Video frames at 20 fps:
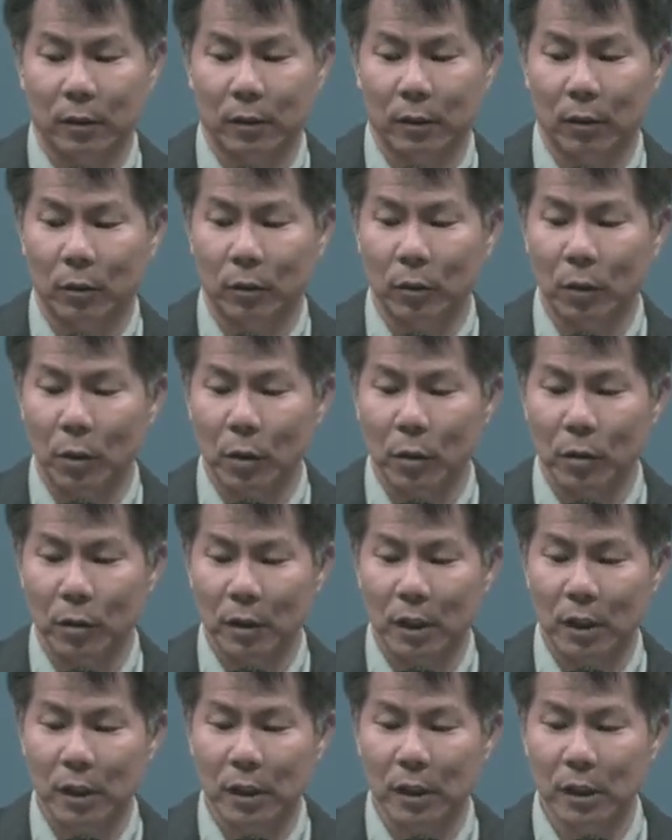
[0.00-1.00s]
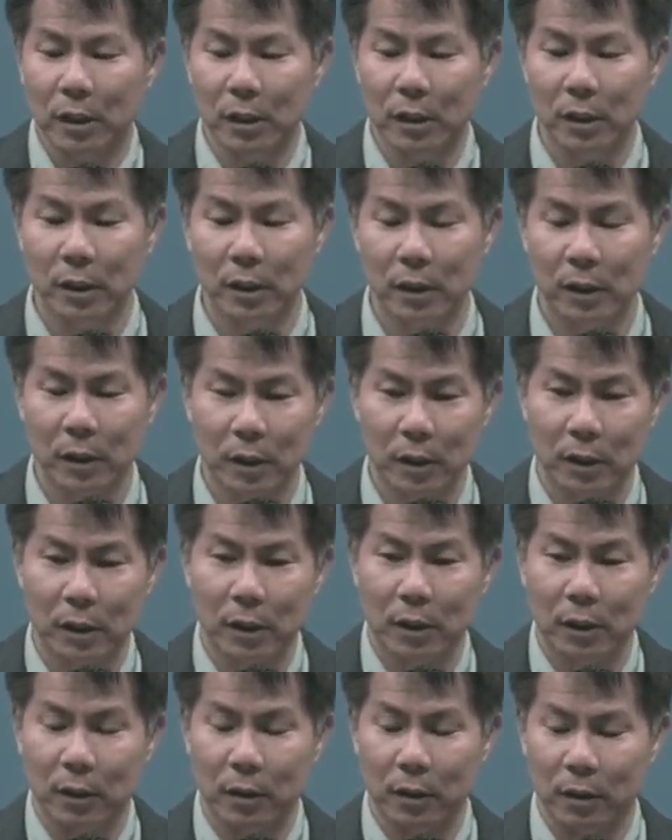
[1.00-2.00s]
어떤 그
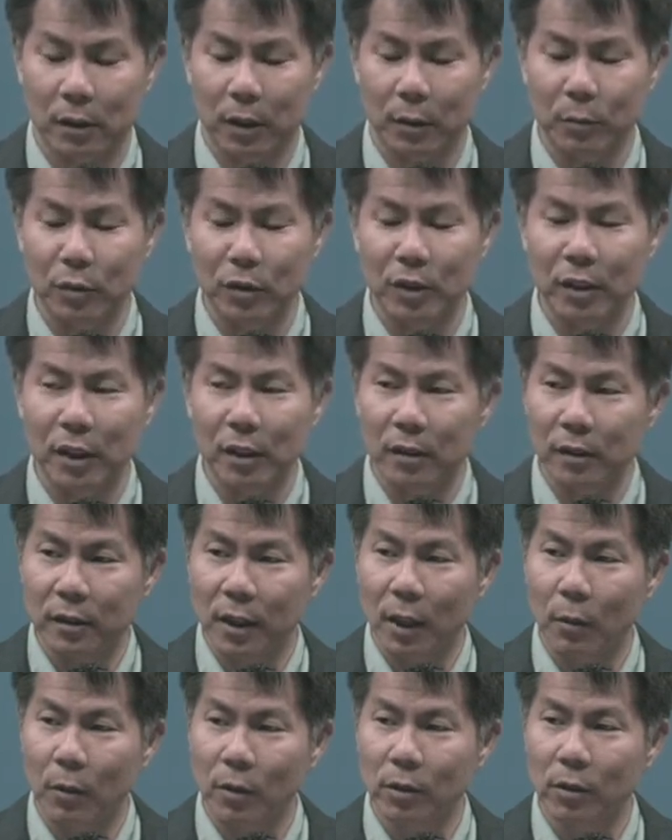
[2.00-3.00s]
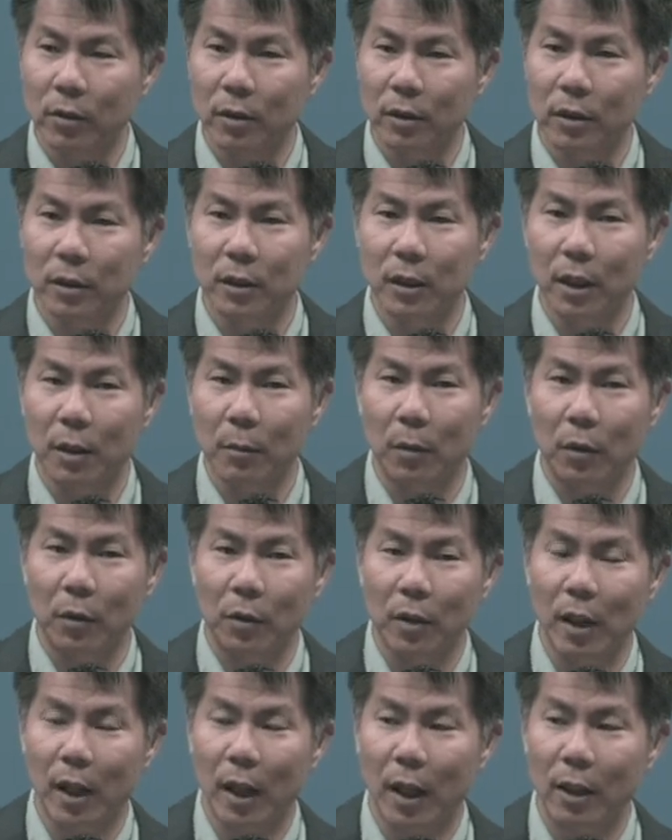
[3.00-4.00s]
직분자들을 세워서 그들의
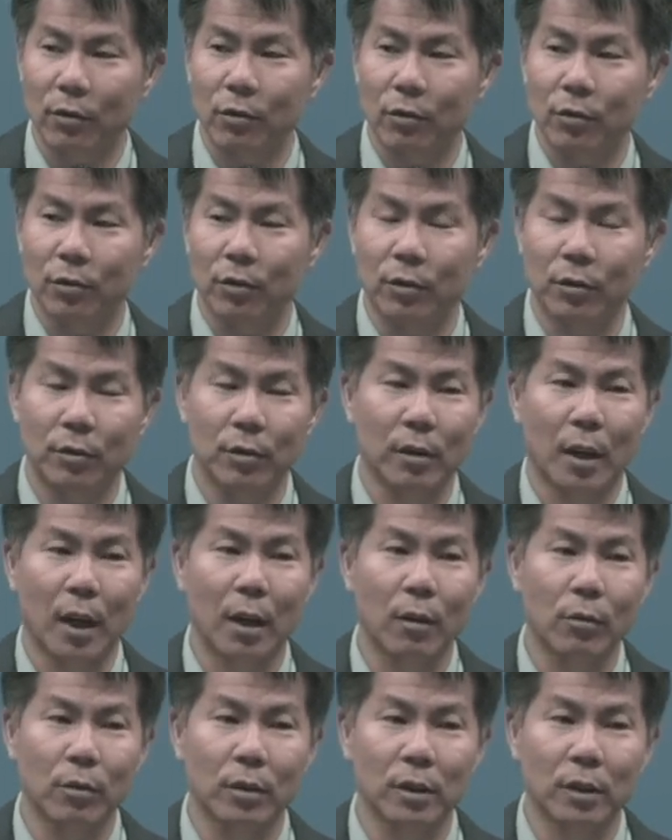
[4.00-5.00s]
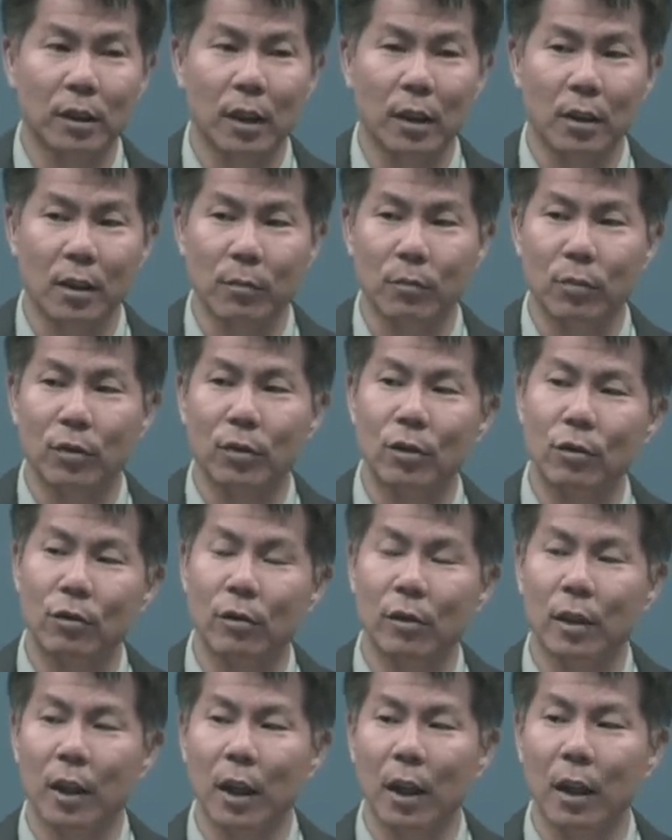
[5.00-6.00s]
머리에 안수를 하고 그들에게 직분을
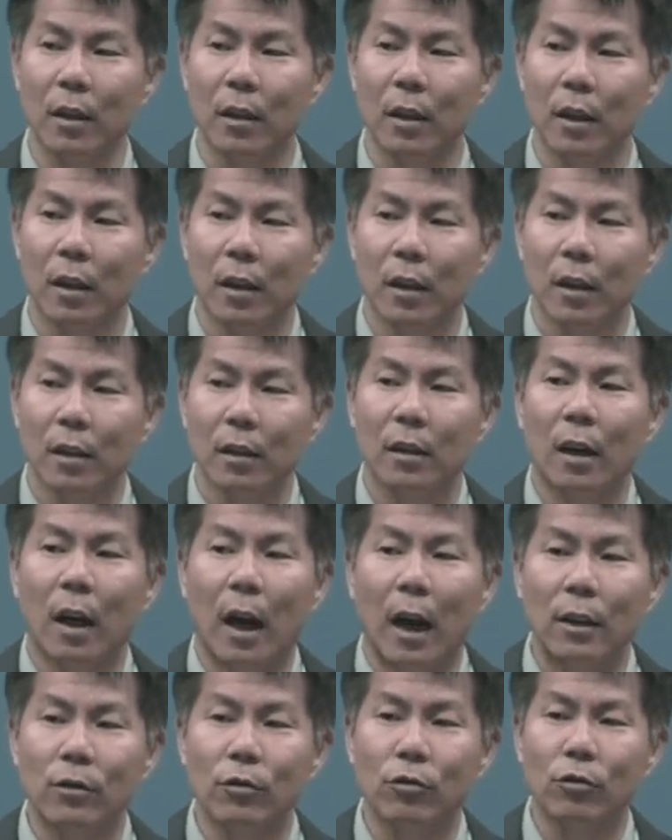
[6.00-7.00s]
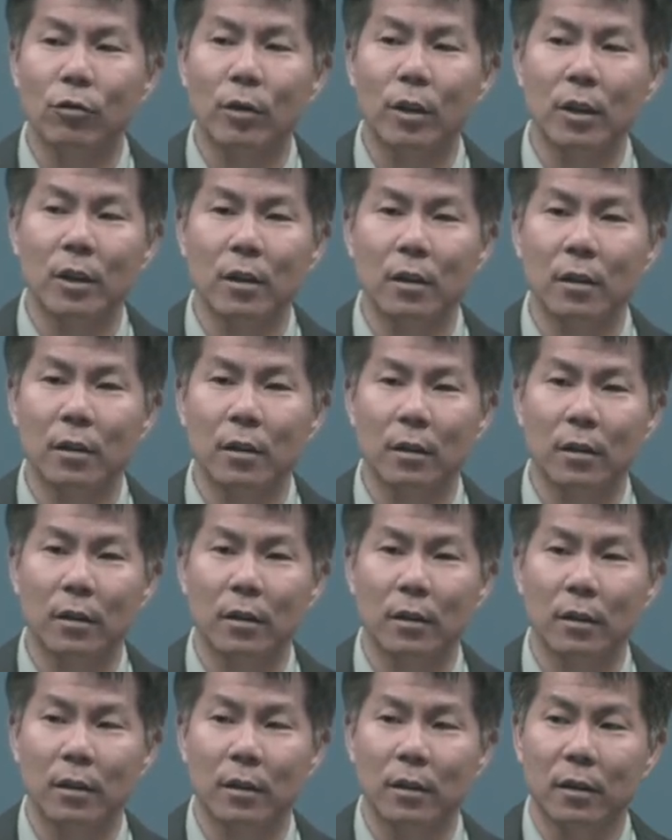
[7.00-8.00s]
줄 때 그 안수하는
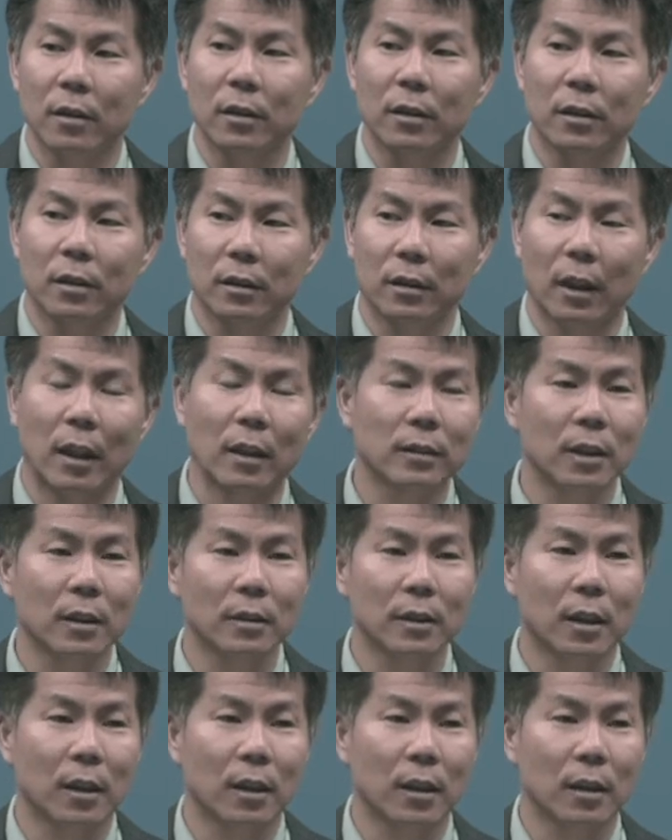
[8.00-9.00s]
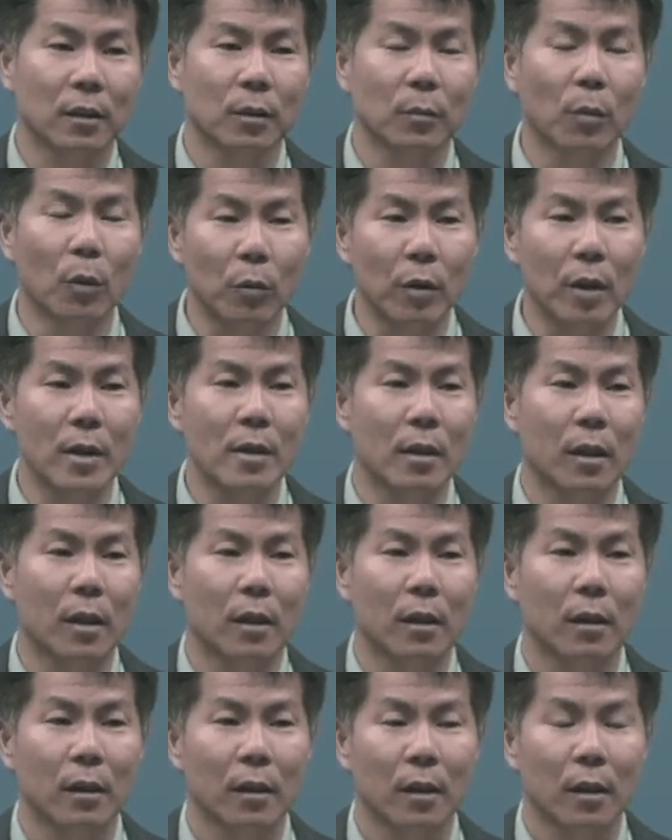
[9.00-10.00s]
그 당사자, 그 목회자,
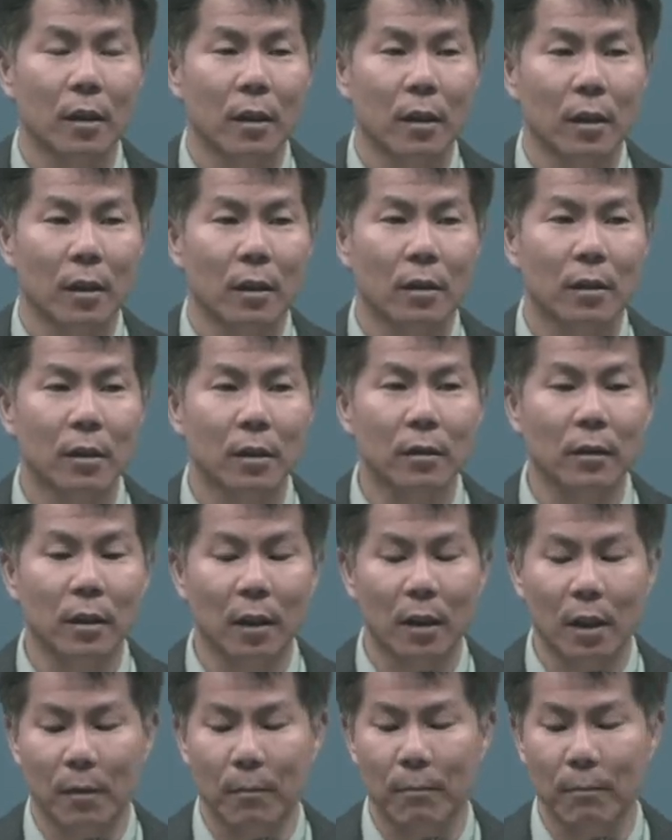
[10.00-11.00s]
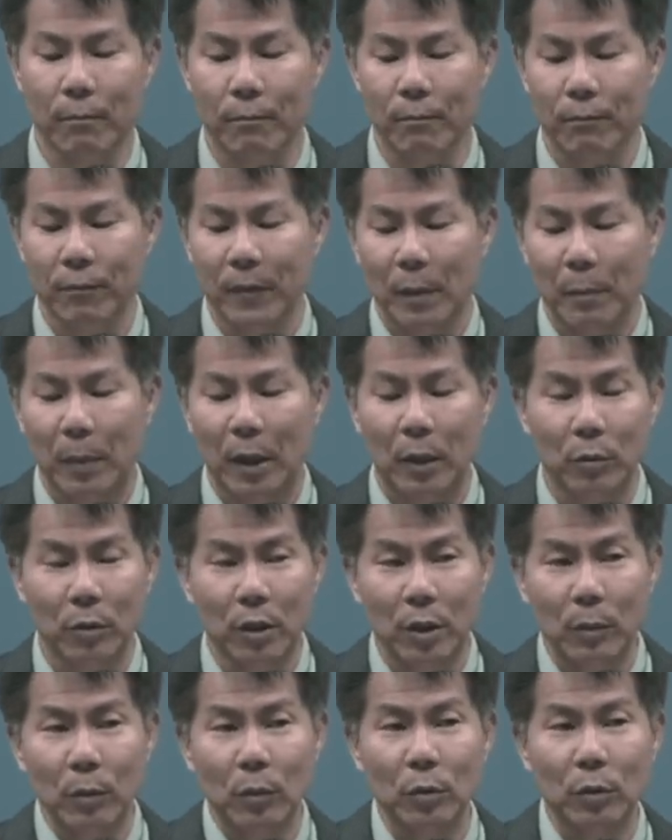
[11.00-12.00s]
그 사람, 바로
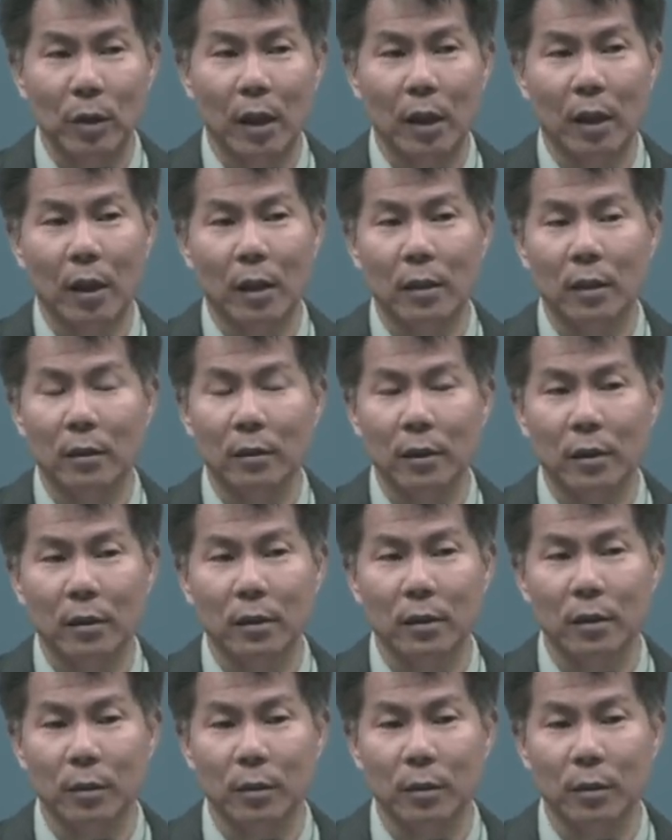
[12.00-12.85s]
디모데에 해당되는 그